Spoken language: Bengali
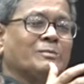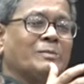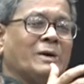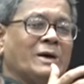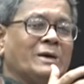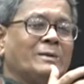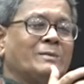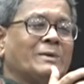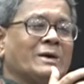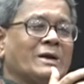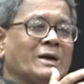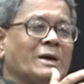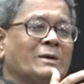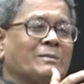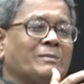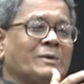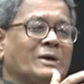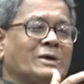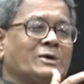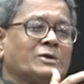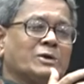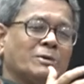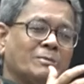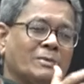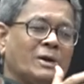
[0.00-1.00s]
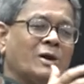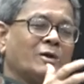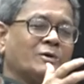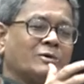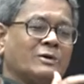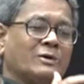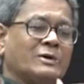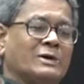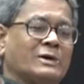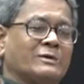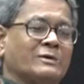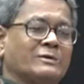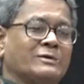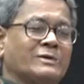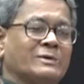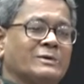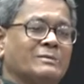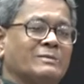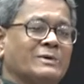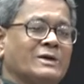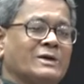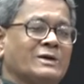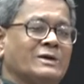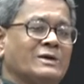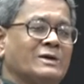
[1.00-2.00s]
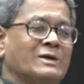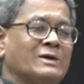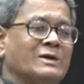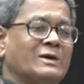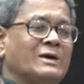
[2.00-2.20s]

পাই বা না পাই সমালোচনা করতে পারি